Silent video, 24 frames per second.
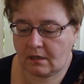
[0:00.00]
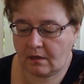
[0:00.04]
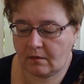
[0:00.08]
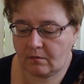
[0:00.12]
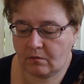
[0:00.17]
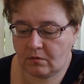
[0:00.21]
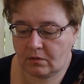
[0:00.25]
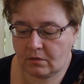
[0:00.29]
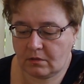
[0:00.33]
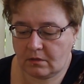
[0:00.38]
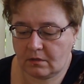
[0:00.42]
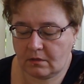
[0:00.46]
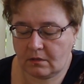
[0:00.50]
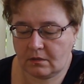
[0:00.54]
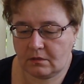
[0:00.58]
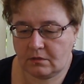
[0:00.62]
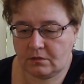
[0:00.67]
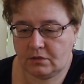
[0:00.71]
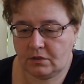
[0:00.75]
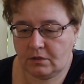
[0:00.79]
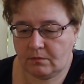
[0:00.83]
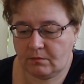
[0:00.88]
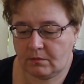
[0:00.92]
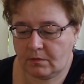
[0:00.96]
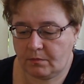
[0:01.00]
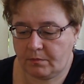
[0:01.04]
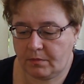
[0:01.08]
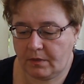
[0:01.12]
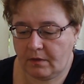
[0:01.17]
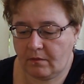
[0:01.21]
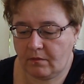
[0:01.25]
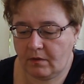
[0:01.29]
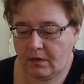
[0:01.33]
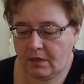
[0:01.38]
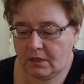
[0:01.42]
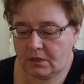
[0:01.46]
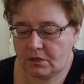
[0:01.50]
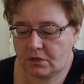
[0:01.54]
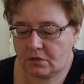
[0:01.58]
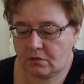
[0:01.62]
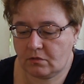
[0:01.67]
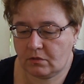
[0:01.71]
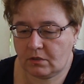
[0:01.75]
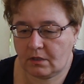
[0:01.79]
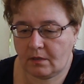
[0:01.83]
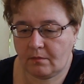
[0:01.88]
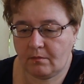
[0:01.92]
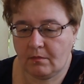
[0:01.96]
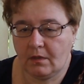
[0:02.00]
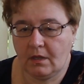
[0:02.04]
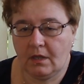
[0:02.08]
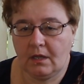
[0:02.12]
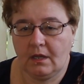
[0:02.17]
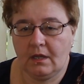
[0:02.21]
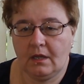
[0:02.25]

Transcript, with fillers: кого-то э, чем-то привлечь, кто там